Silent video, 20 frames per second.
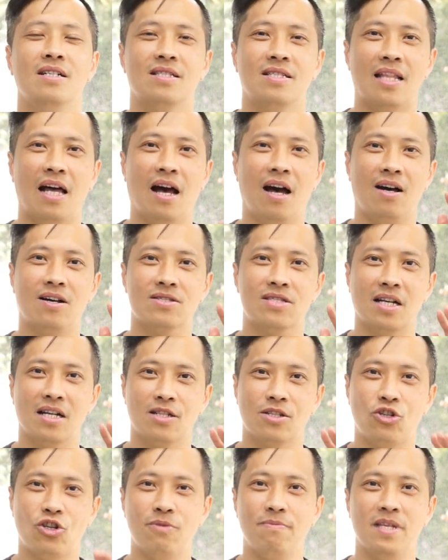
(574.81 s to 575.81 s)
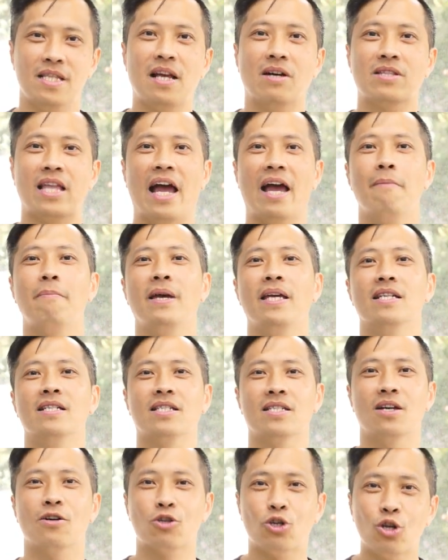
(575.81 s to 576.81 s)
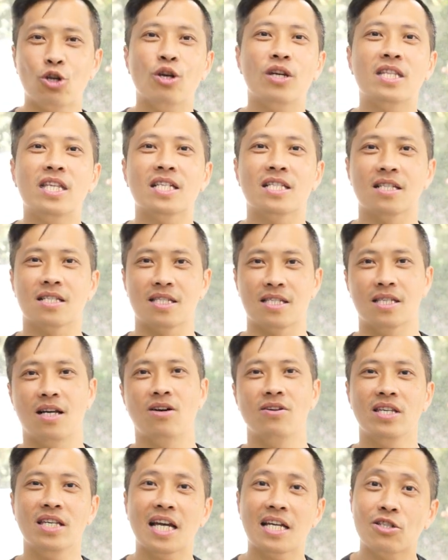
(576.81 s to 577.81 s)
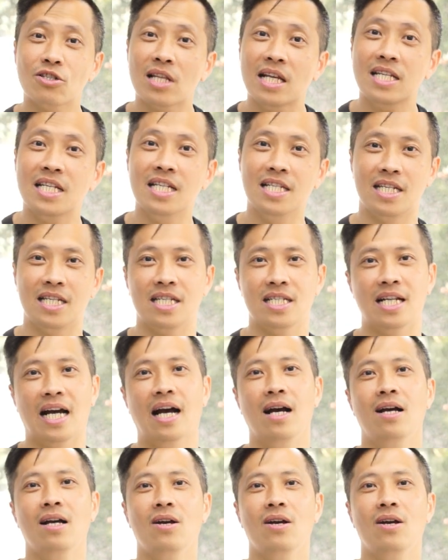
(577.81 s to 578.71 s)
然后等 Jimmy 到台北的时候，确定的时候，应该就在近期了。